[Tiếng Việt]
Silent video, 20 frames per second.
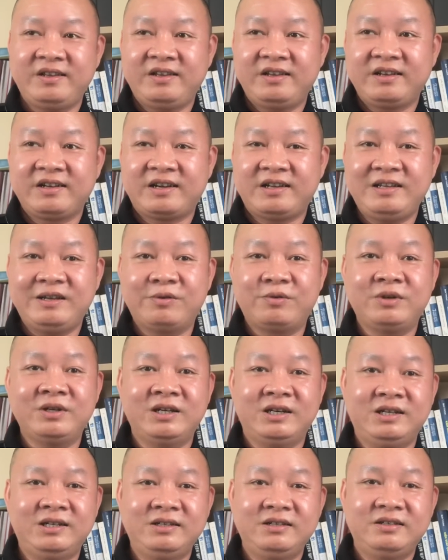cái điều
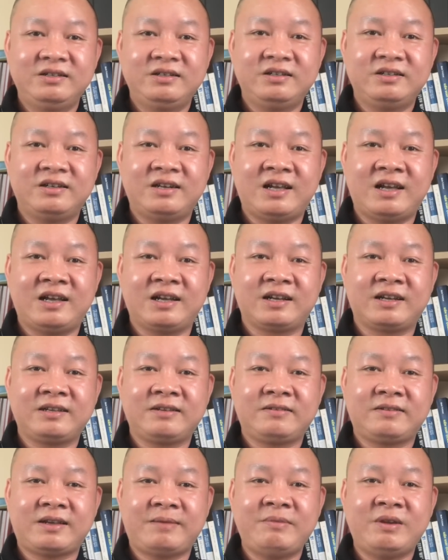nữa là cái
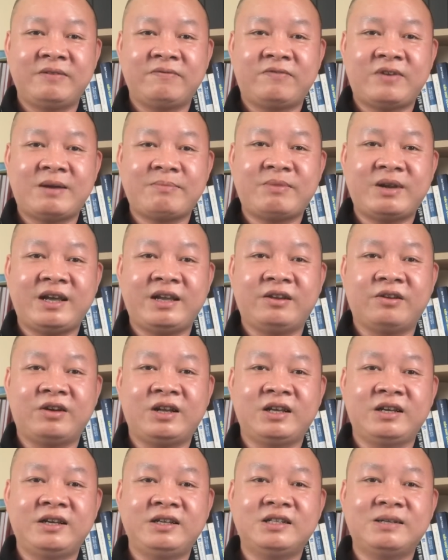cái biện pháp này nó
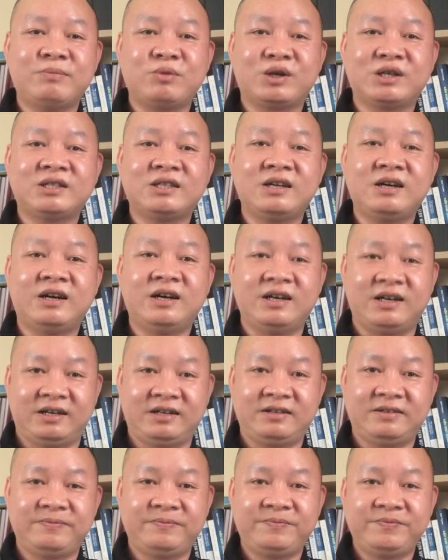lại gây ra một cái sơ hở
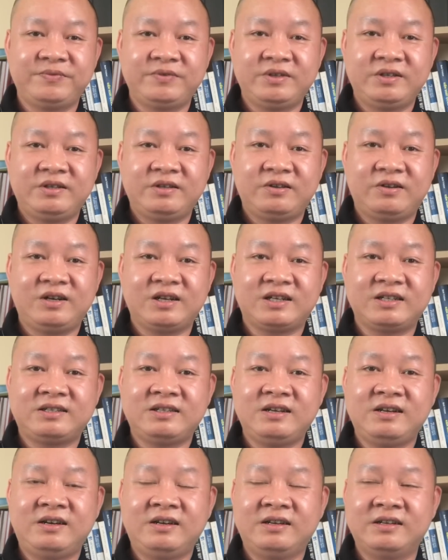đó là cái
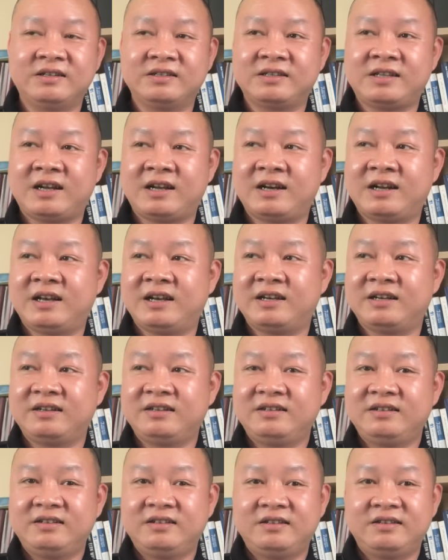sơ hở rằng là
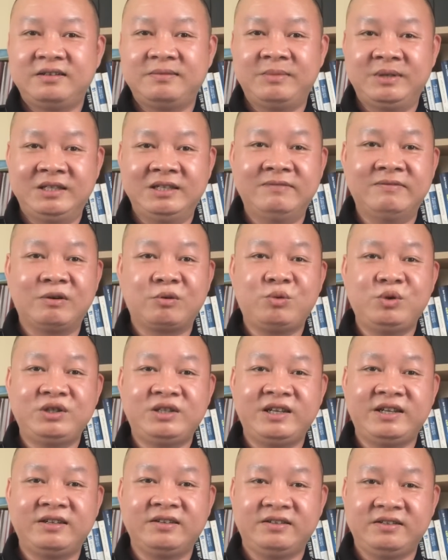à, mình nhìn vào quy
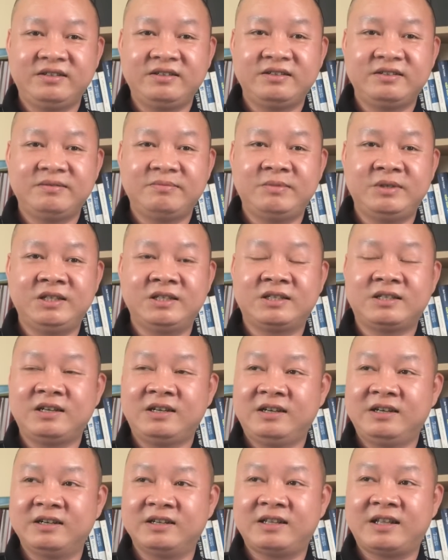trình thôi mình nhìn sơ
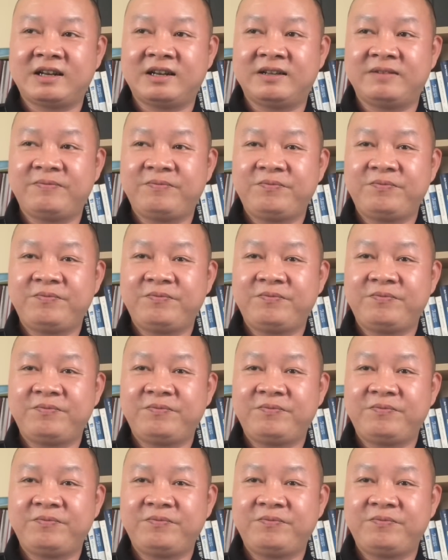hở rằng là